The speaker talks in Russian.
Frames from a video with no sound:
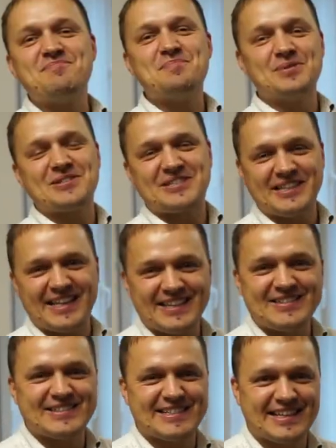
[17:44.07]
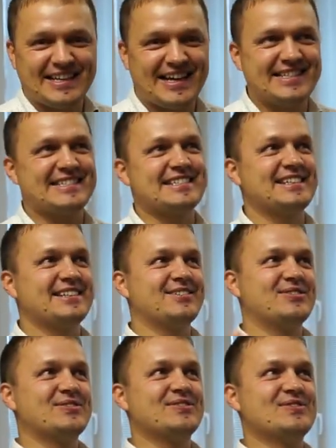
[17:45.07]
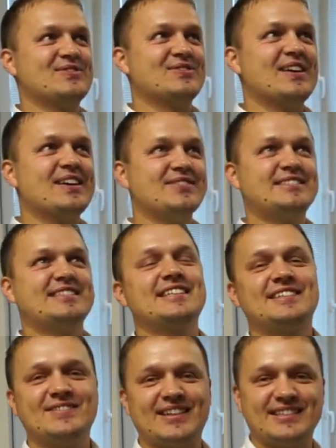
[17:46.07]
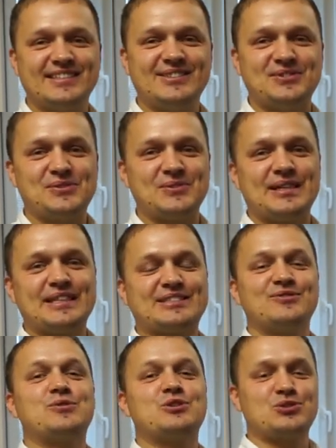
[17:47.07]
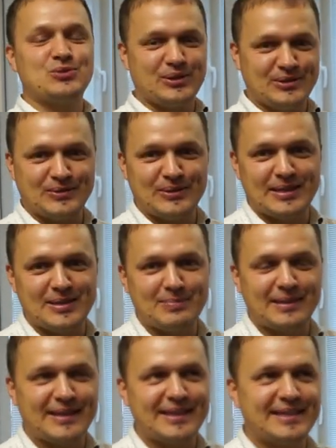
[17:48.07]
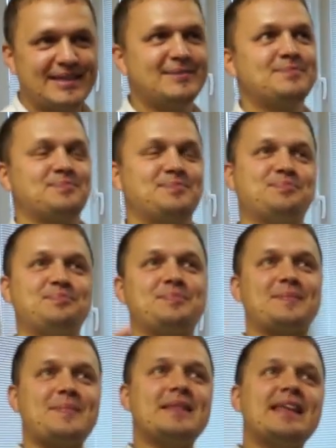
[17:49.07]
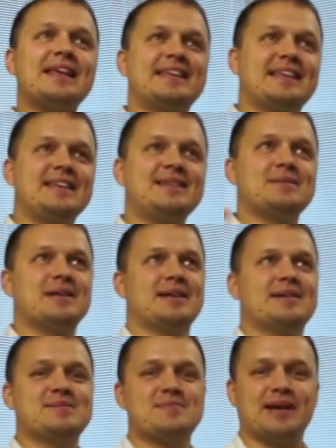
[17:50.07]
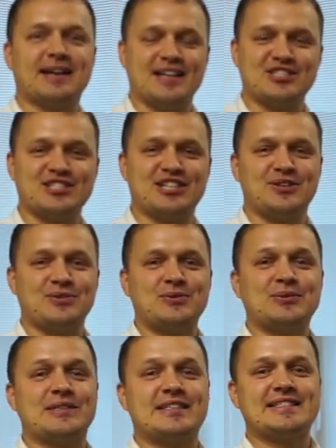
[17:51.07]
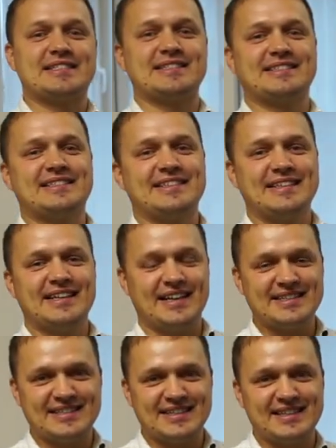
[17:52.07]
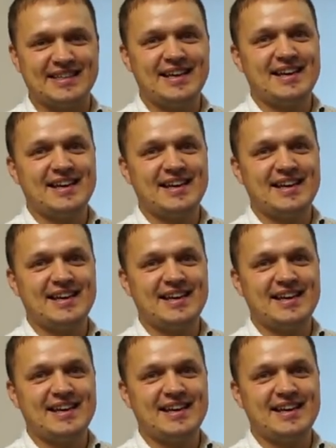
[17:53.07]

По желанию заказчика, во всей квартире у нас отштукатурены потолки и э, покрашены они у нас э, краской.